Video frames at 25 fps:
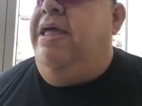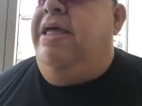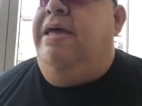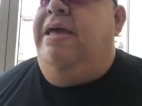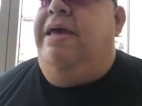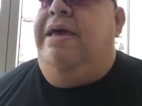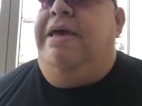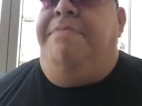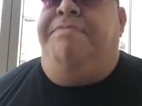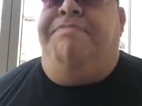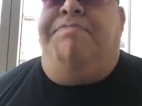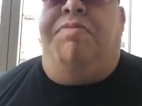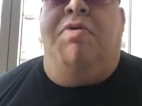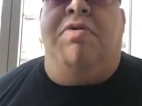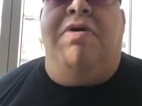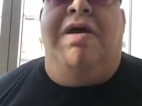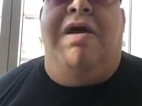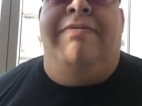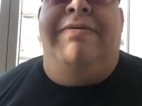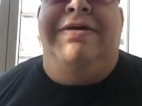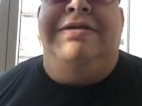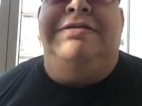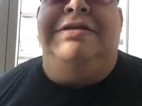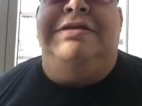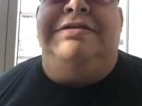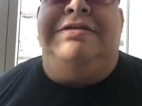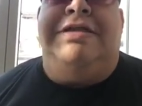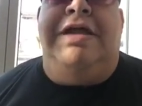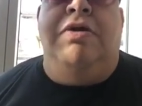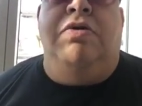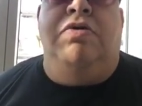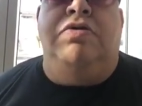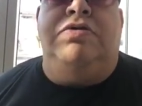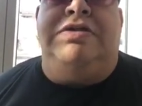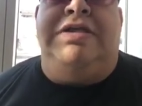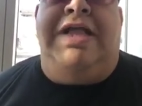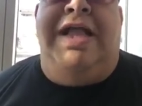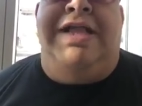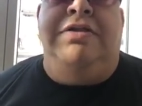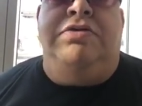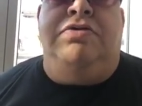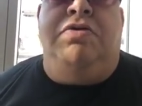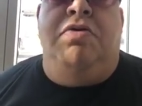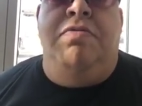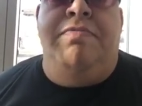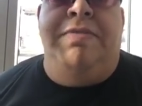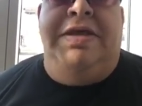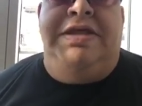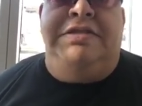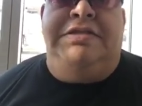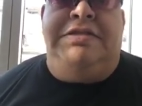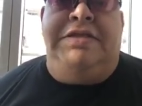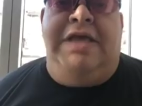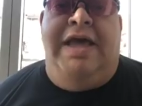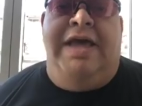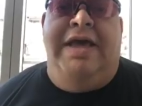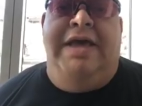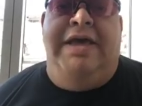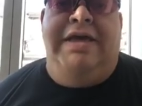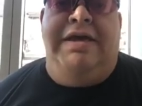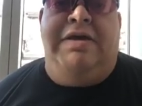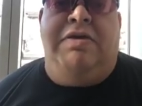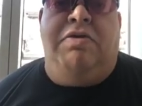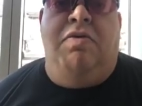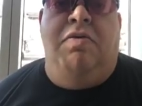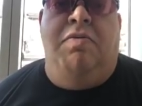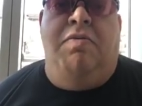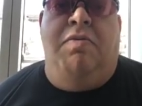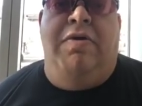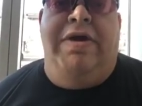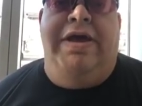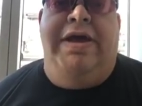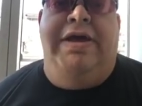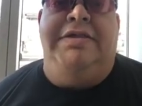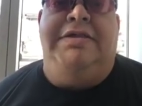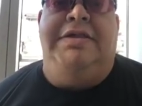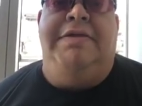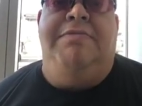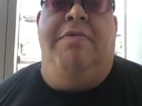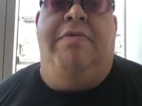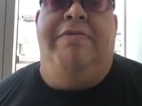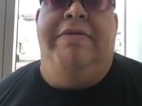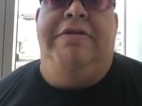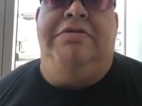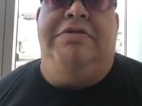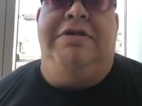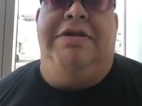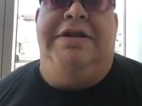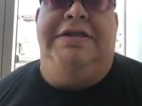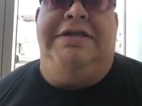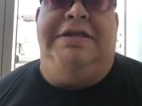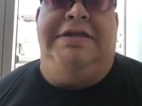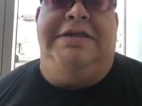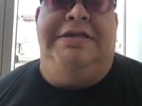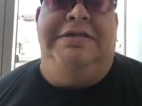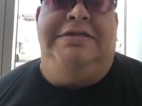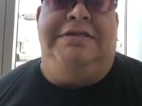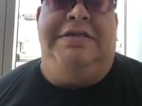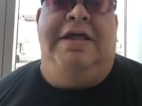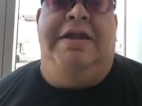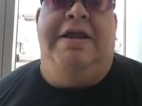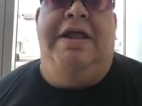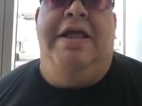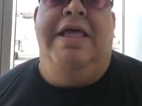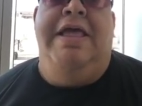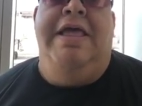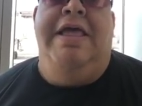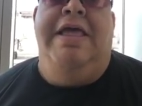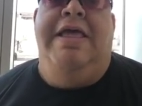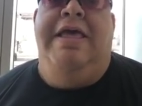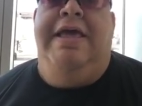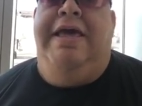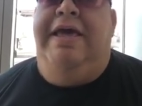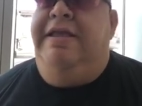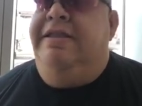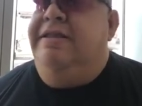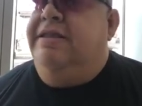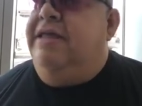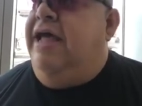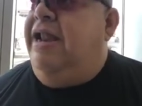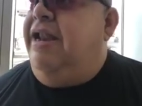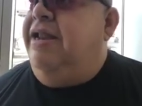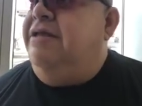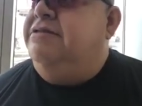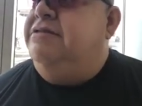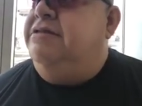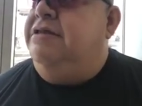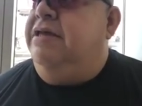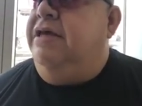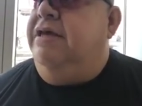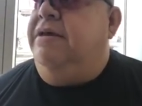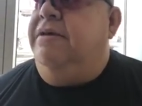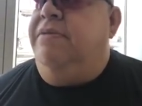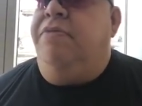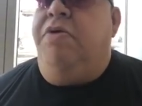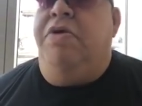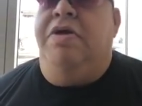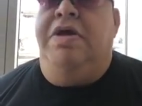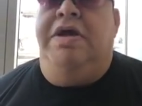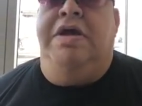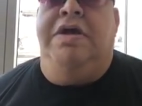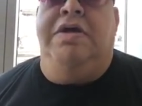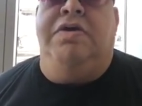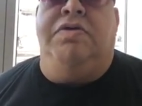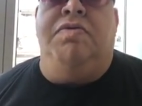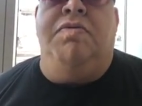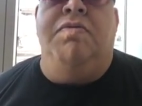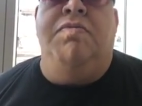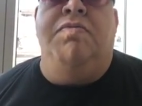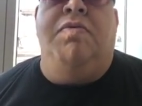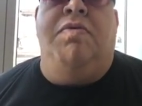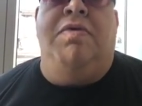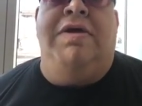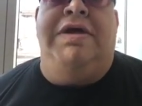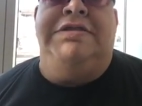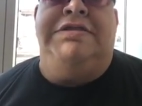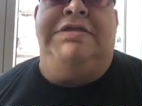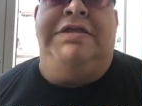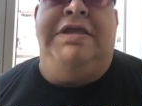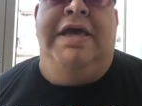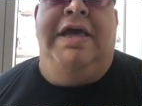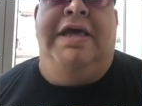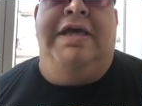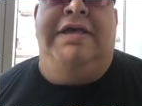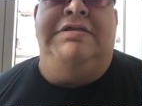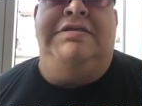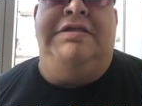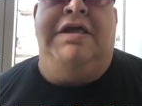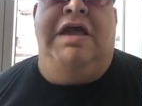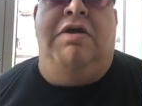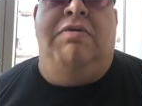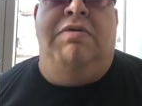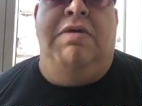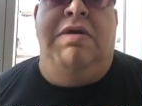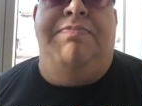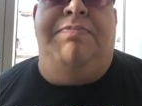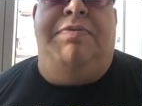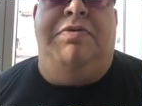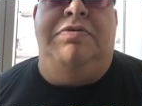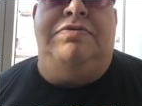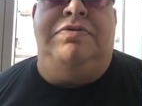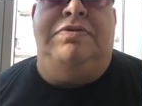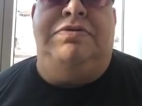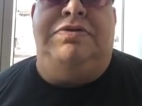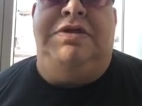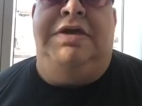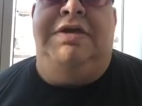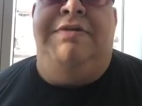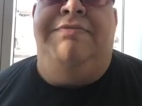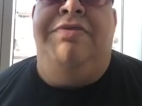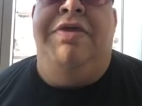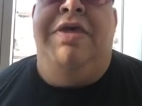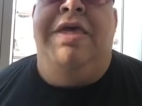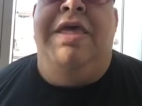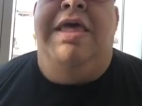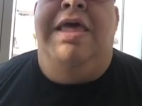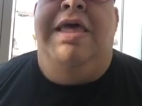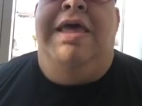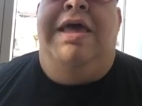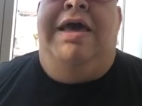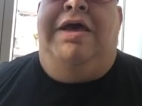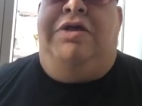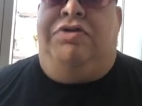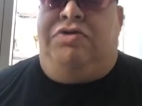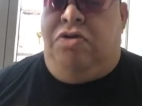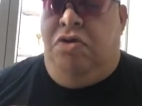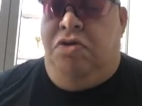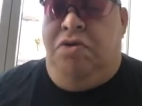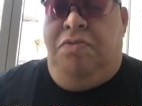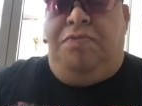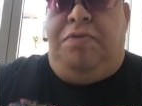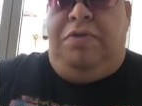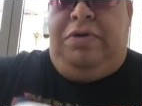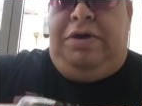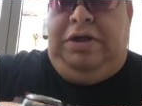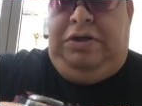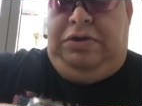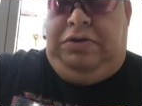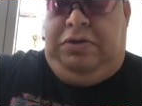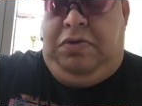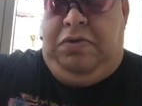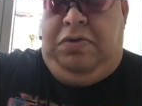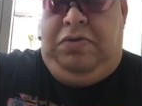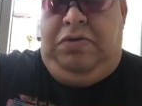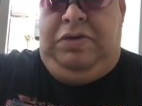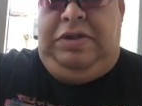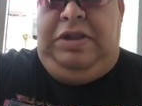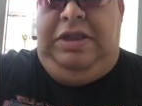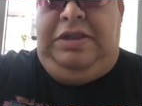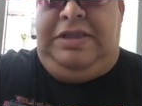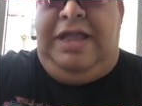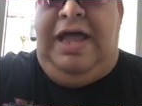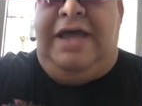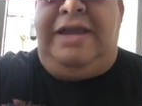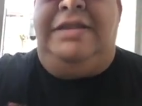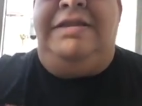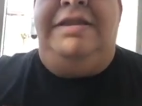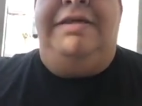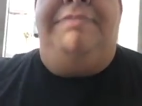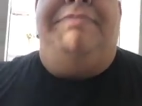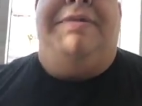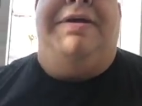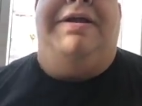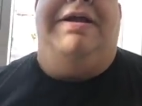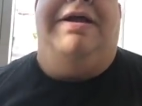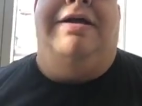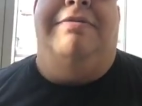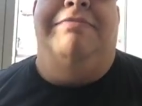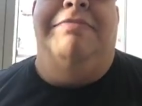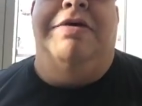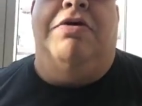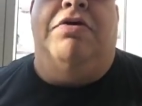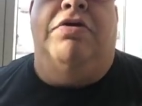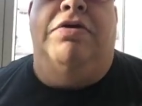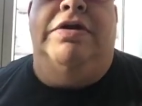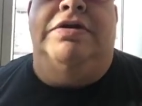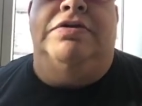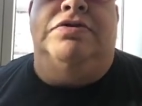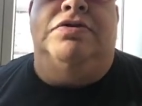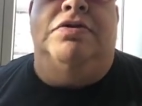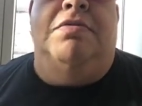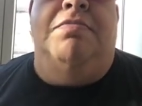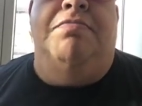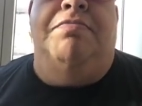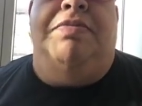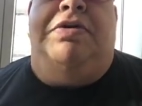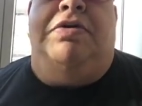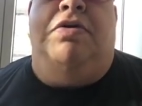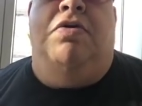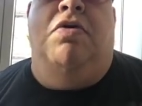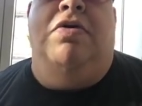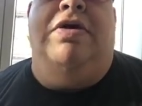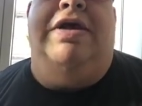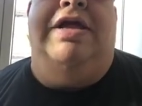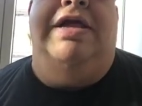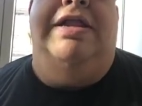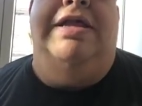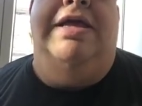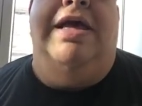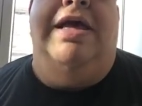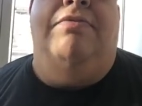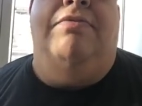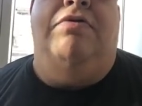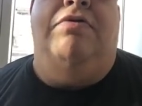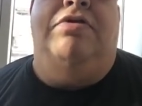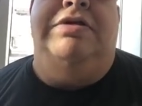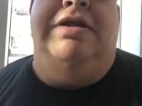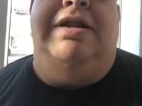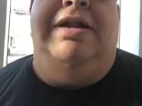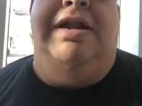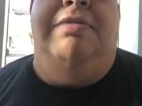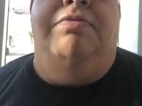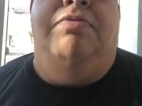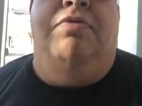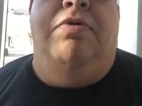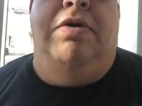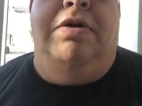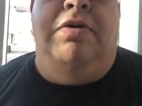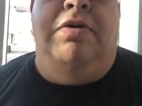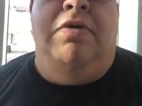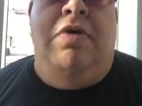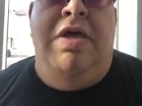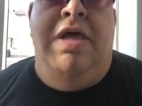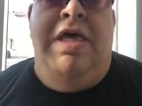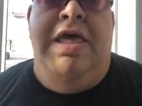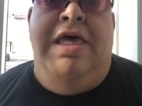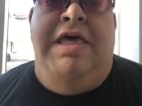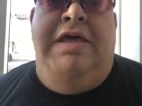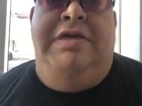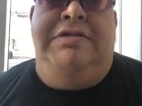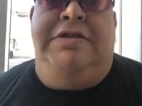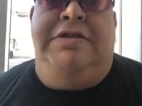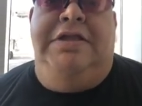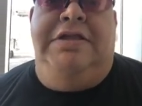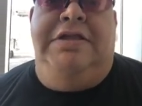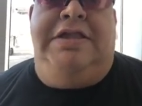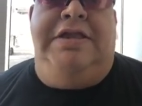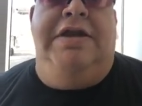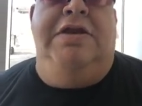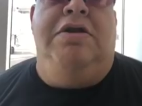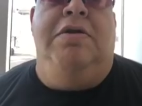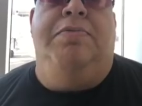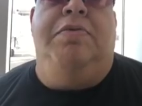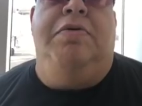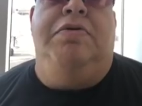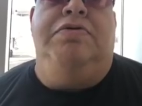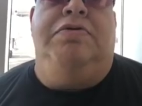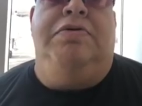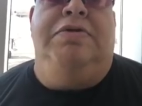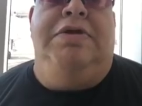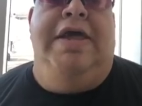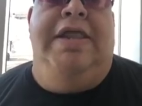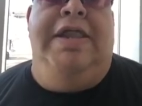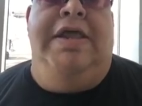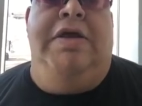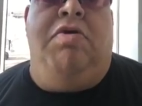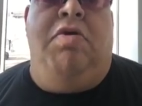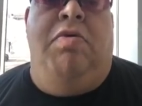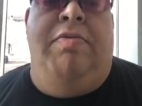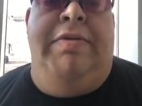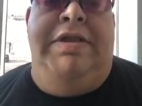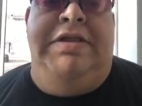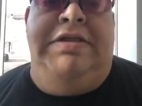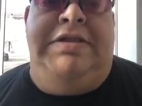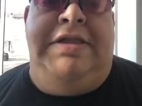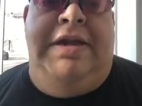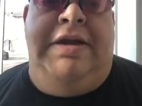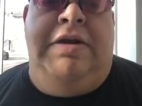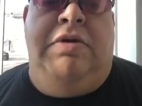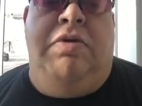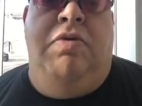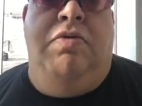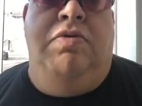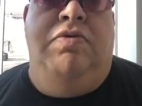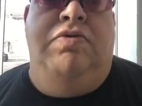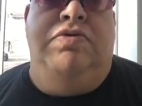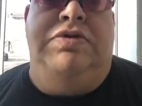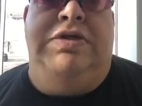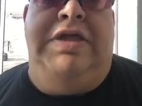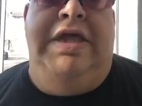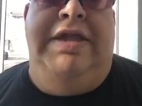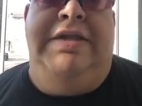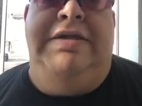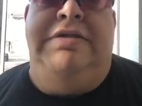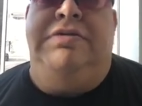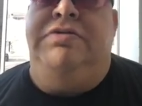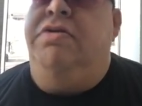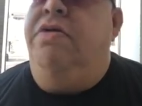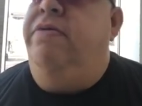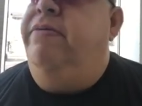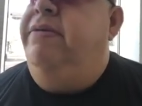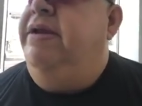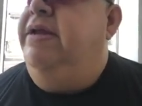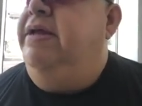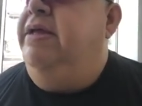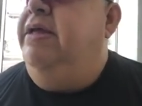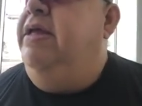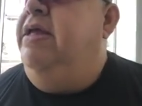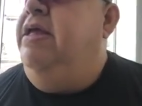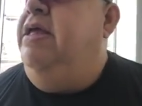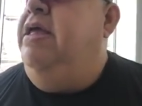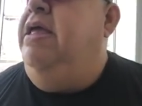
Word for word: Eh, pocas veces tengo tantos mensajes como en este momento de aterrizar en Dallas. Eh, voy rumbo hacia San Luis Potosí. Estoy un poquito tarde para mi conexión, pero no quería abordar el vuelo sin tener la oportunidad de comentar con ustedes sobre